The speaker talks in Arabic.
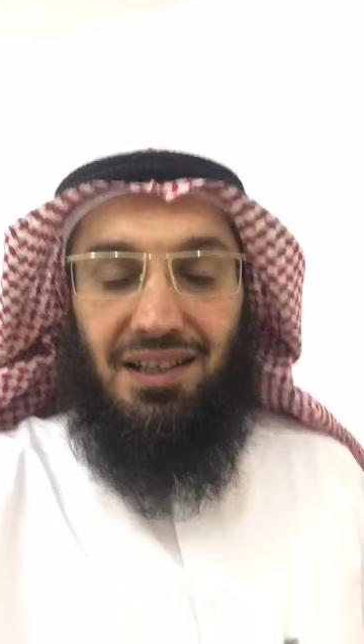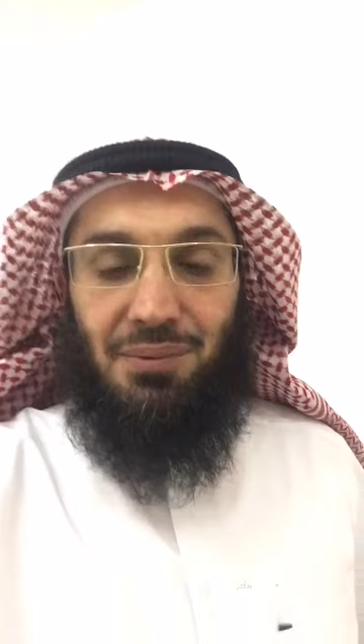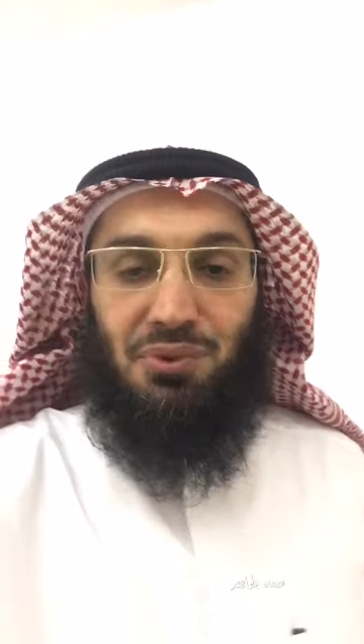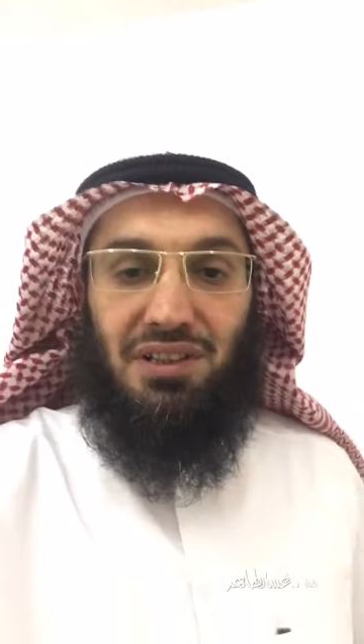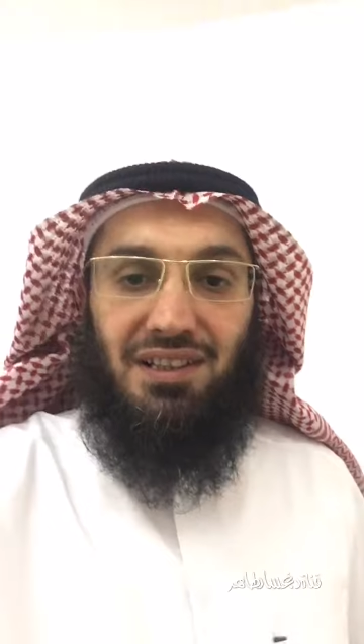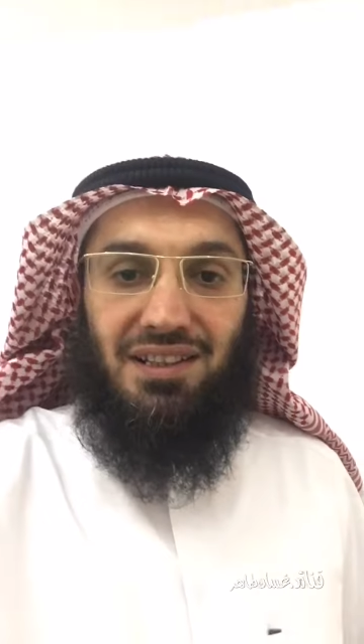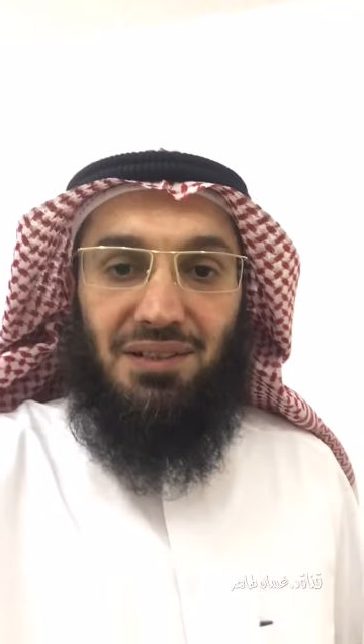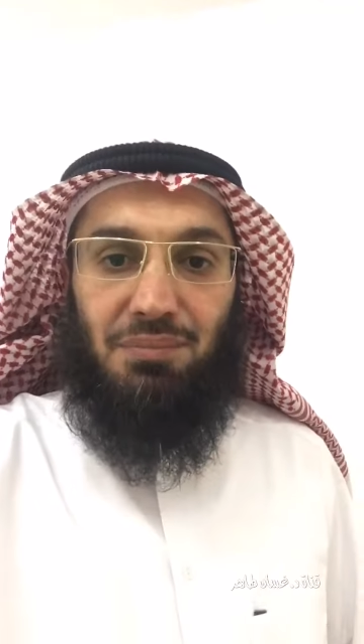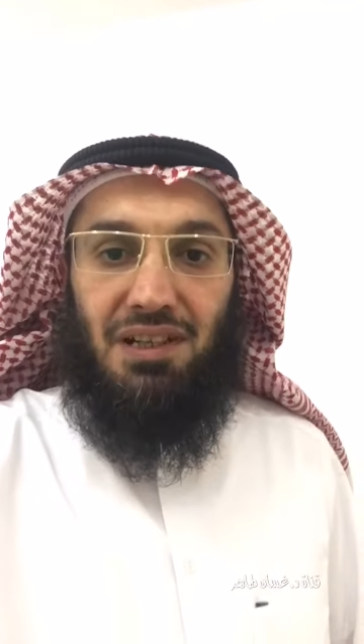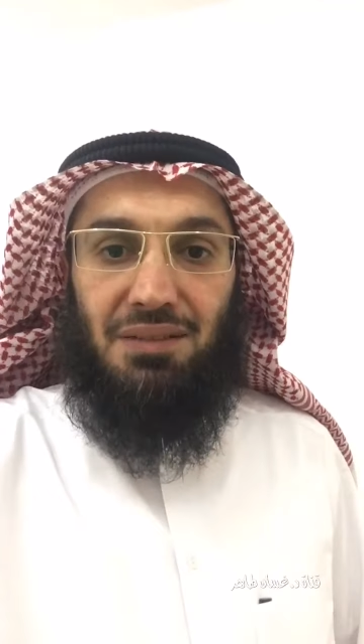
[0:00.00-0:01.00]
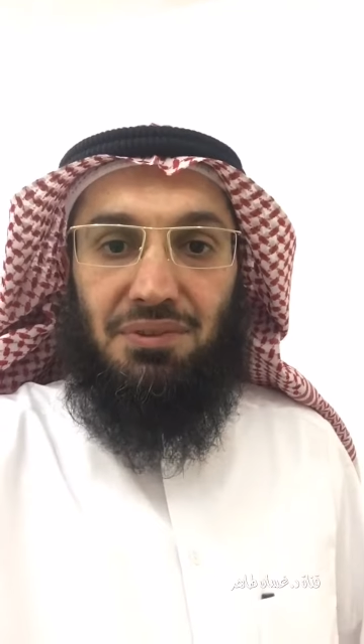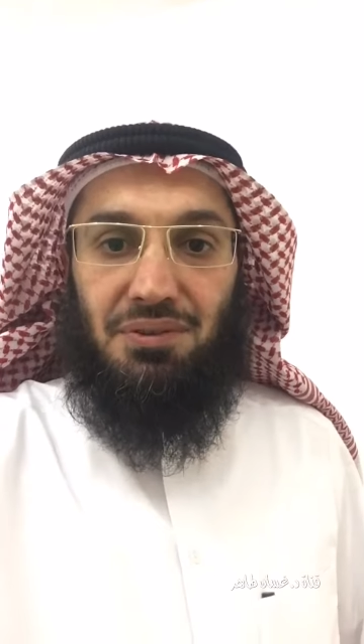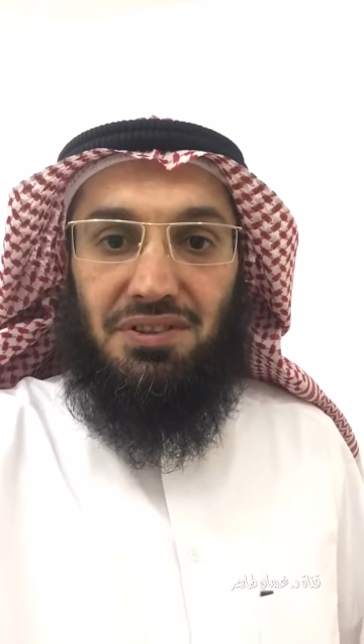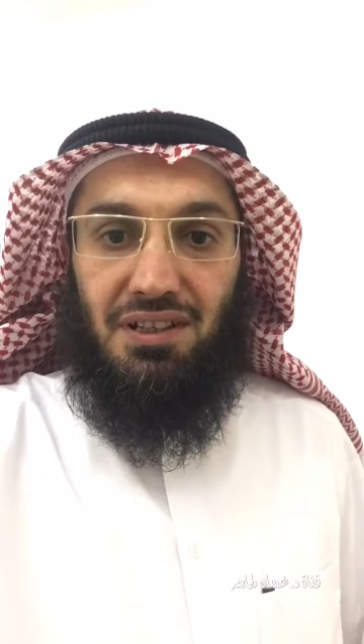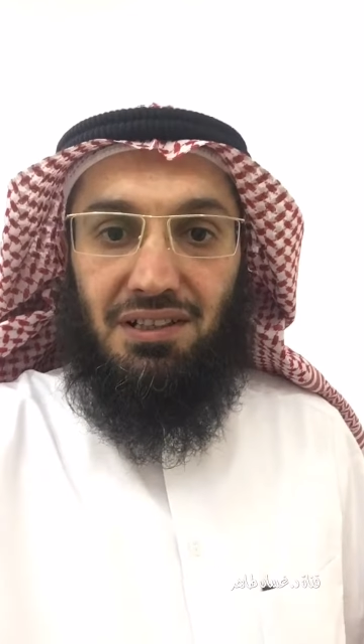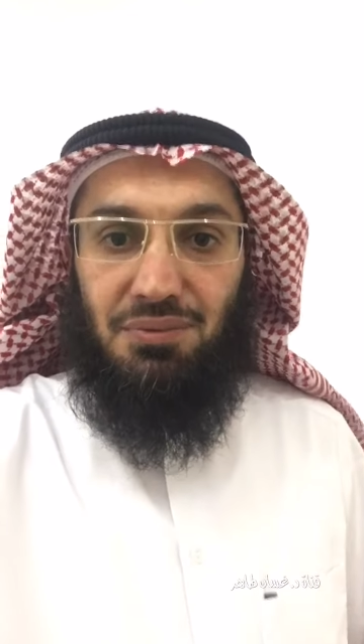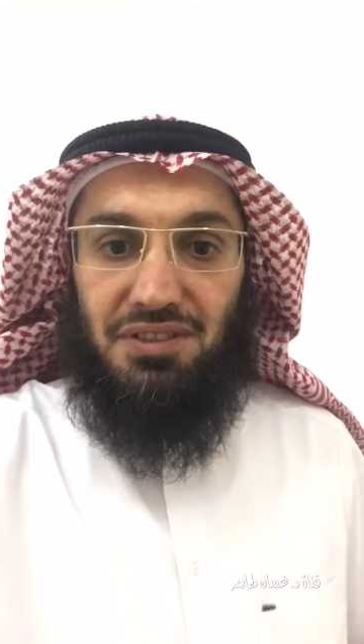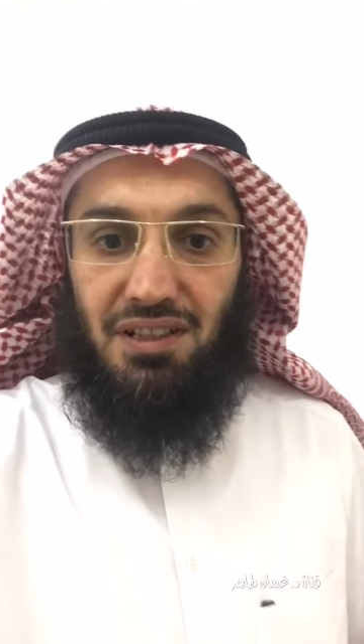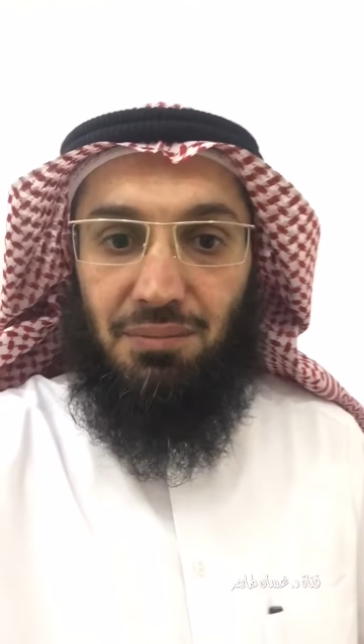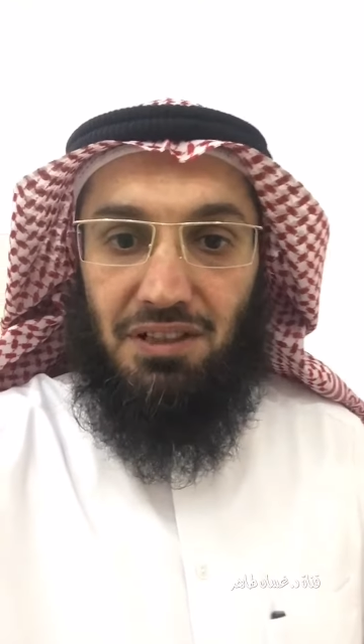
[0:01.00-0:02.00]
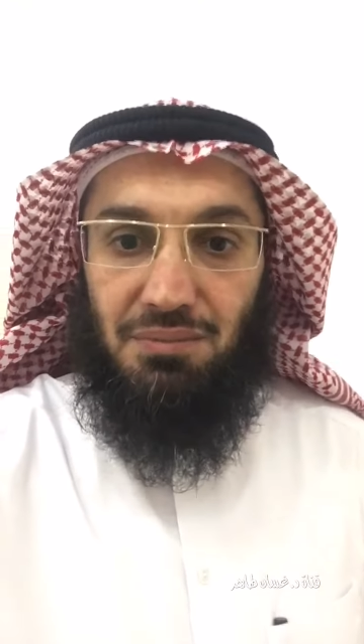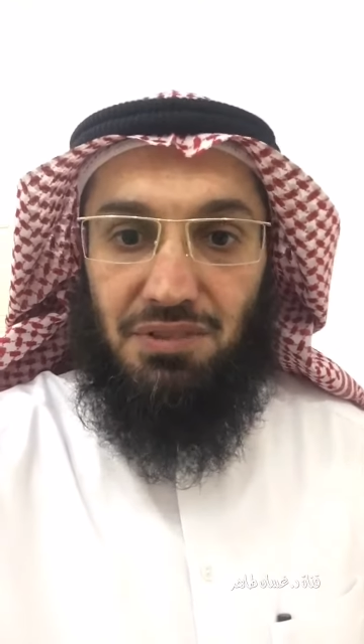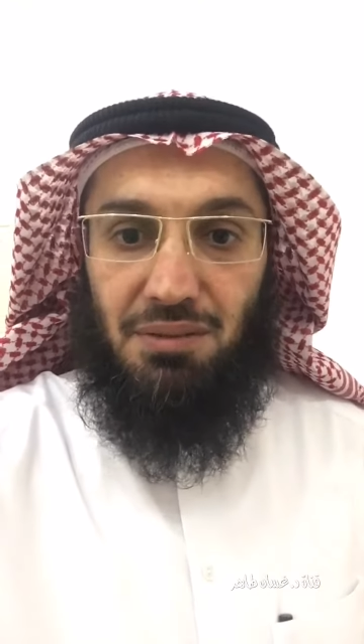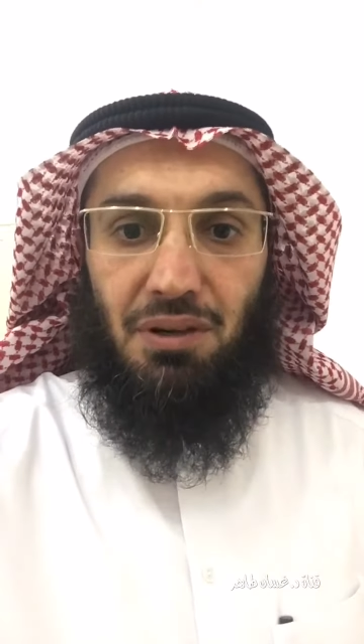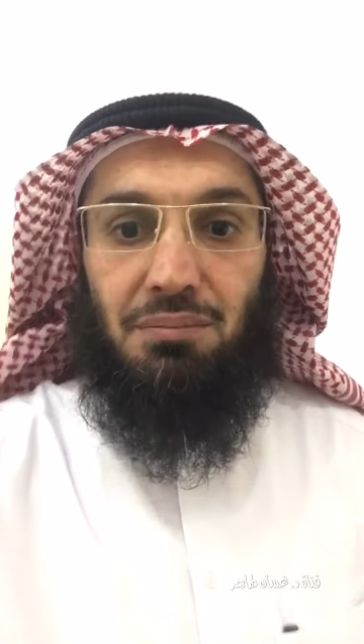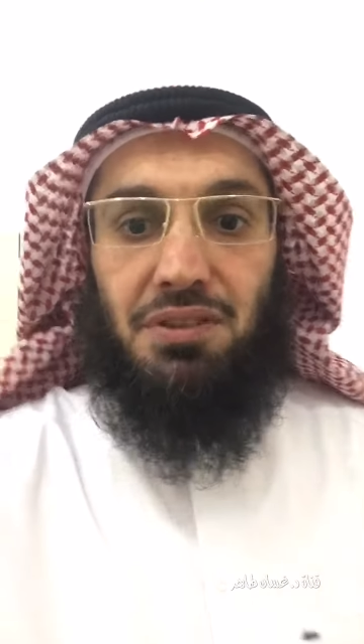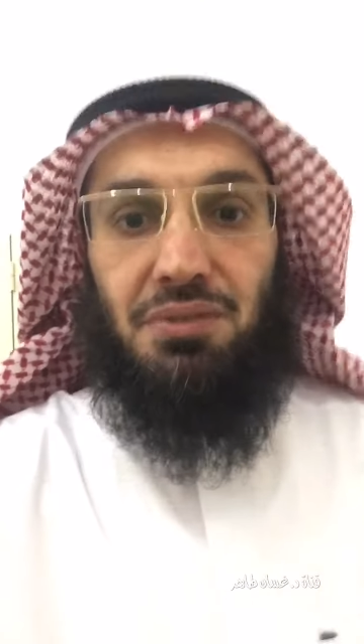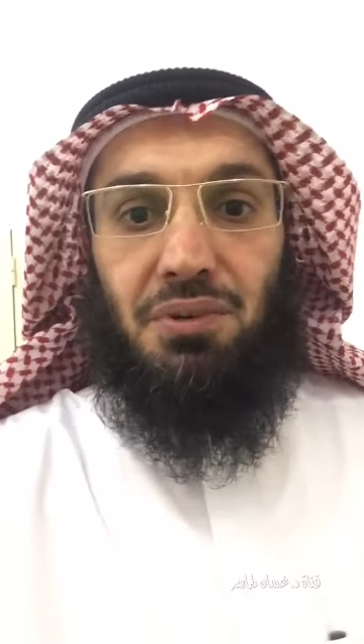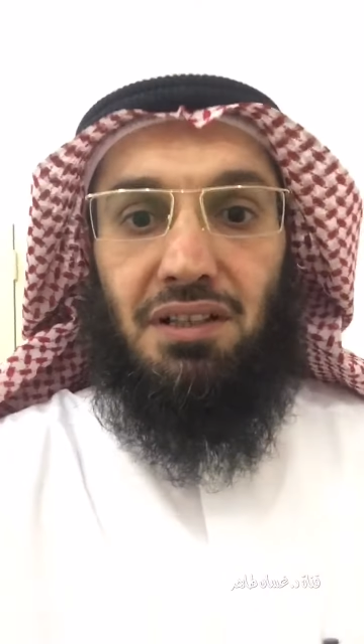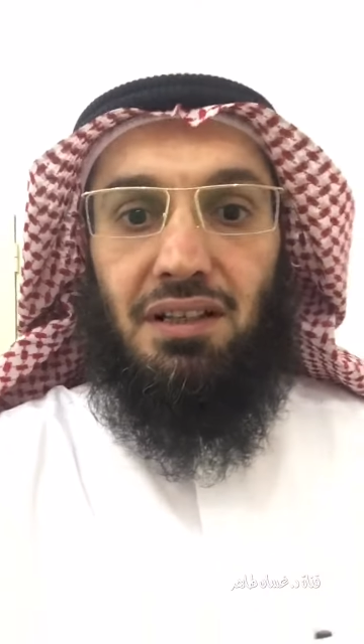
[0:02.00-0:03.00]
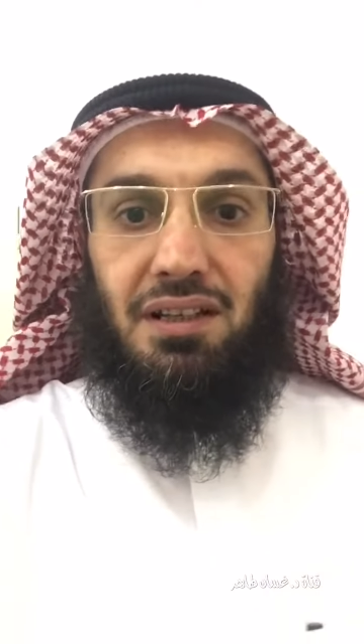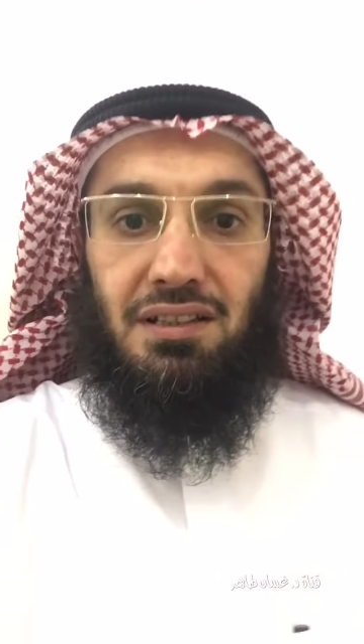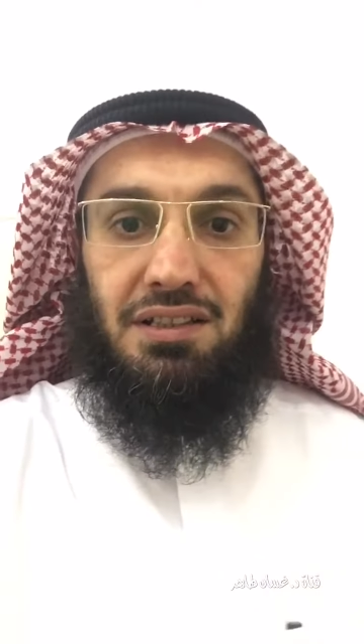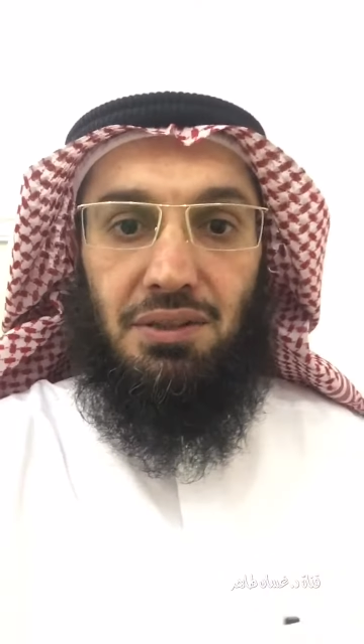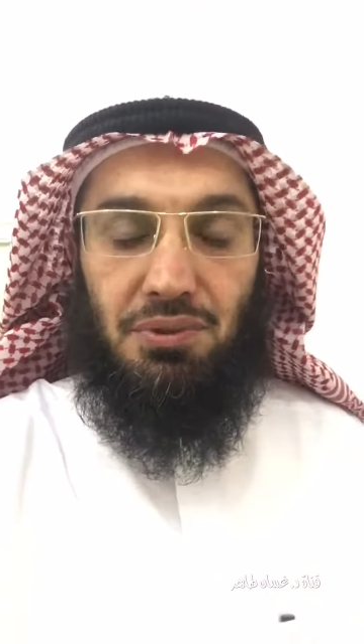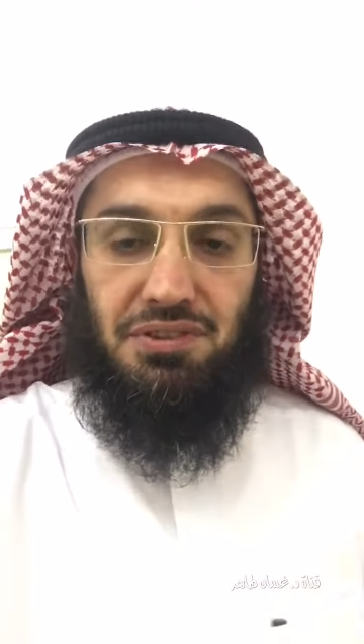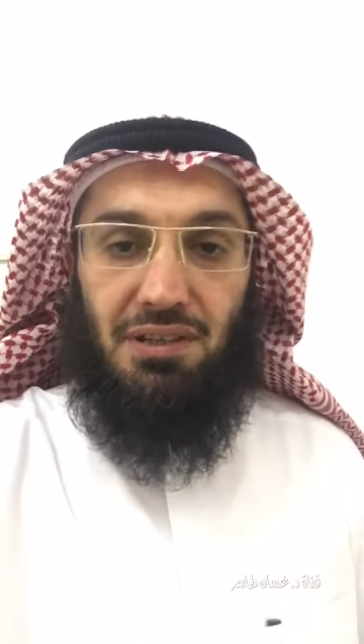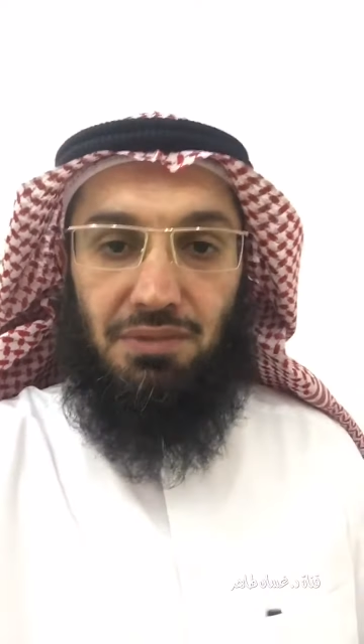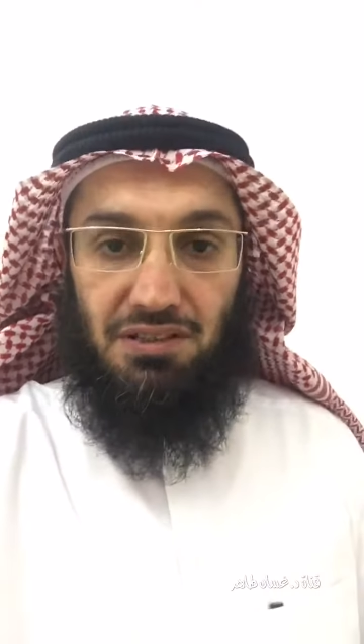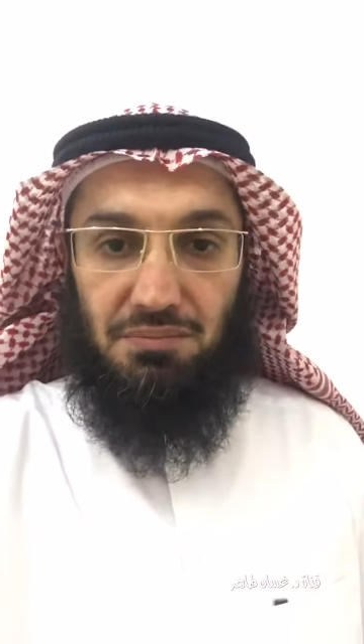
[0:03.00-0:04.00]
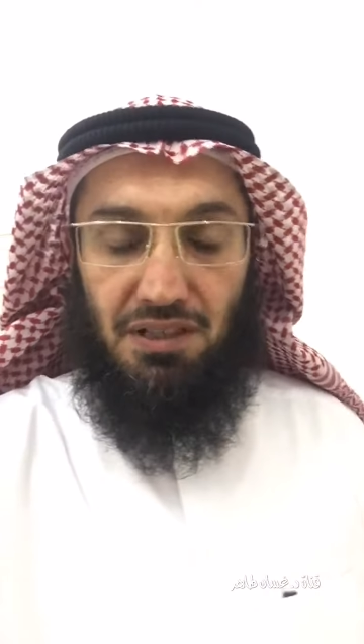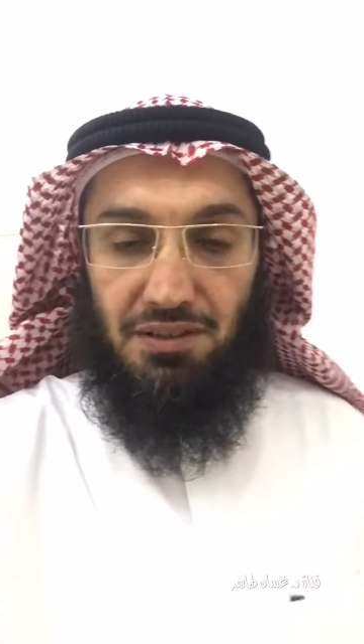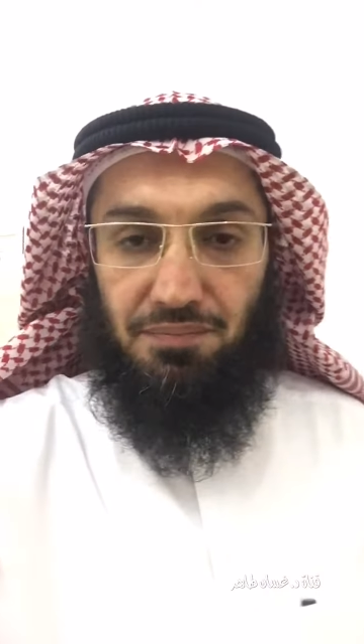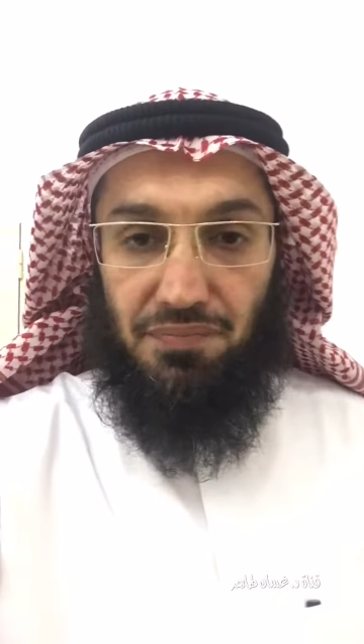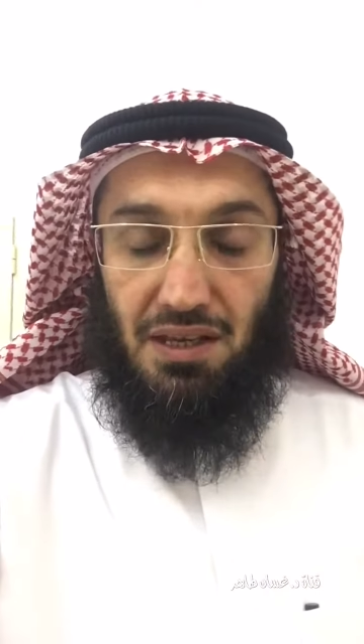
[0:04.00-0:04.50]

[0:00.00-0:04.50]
الحمد لله رب العالمين والصلاة والسلام على نبينا محمد وعلى آله وصحبه أجمعين